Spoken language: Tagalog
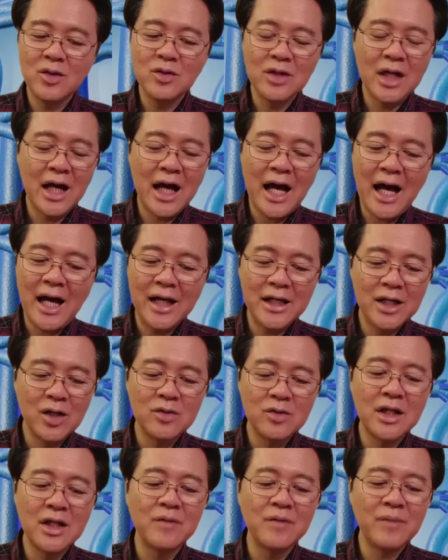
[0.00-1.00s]
ng
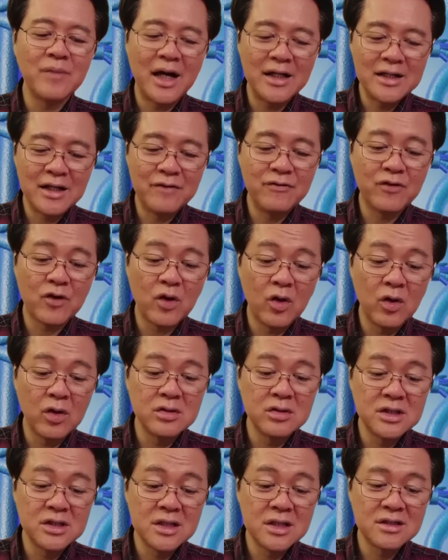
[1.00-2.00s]
ayaw ng mga
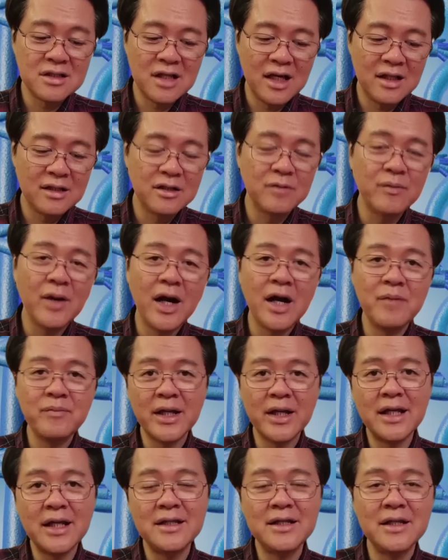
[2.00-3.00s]
nephrologist yan. Yung mga
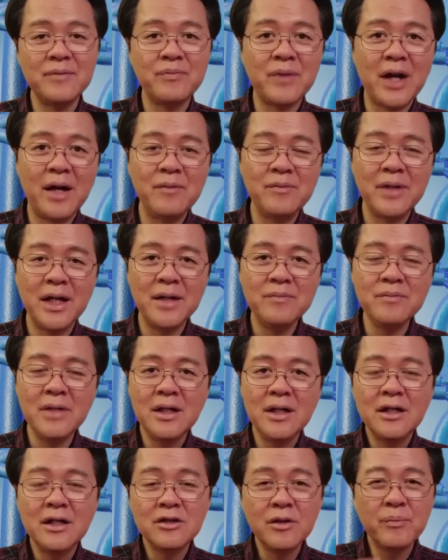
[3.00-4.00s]
may kidney problem,
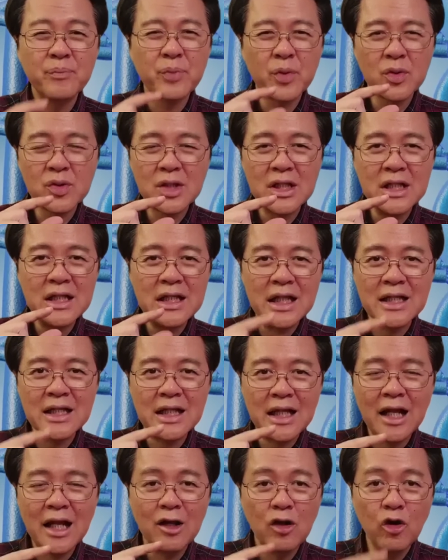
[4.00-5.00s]
yung protina
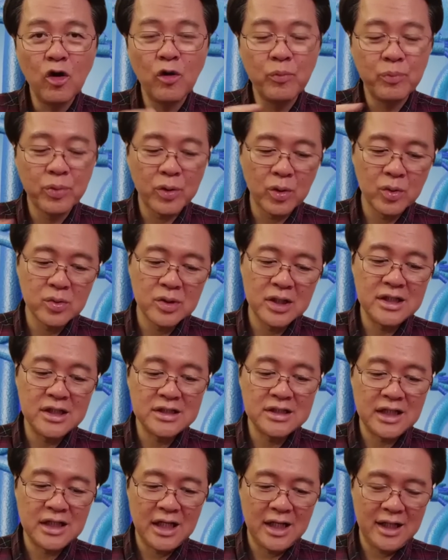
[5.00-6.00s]
nila, low protein
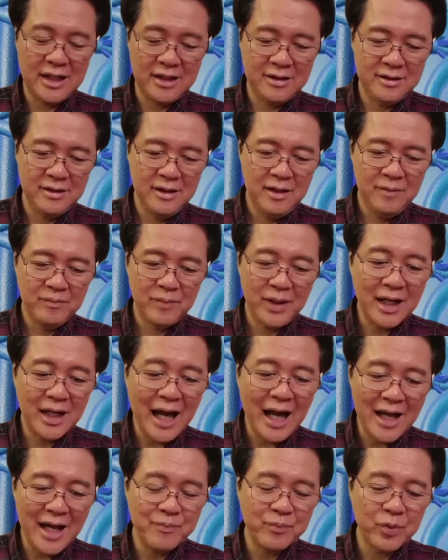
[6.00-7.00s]
sila eh. Pag
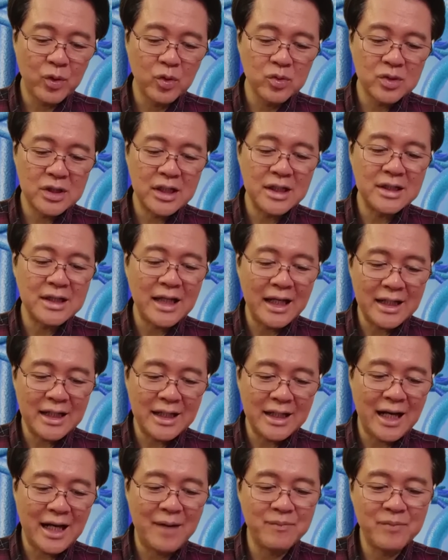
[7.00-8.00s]
high protein,
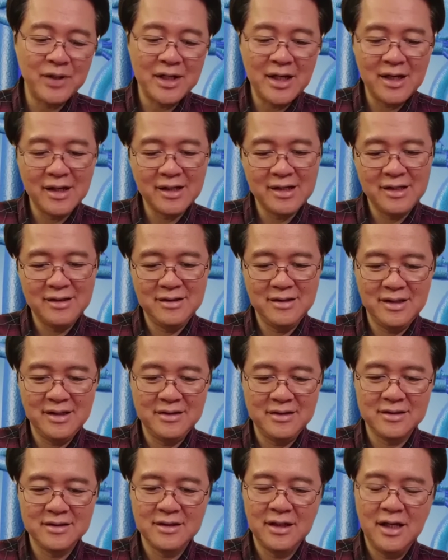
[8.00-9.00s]
nahihirapan ang
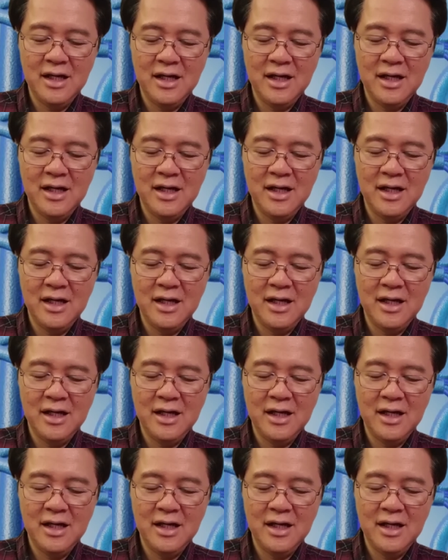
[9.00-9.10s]
kidneys.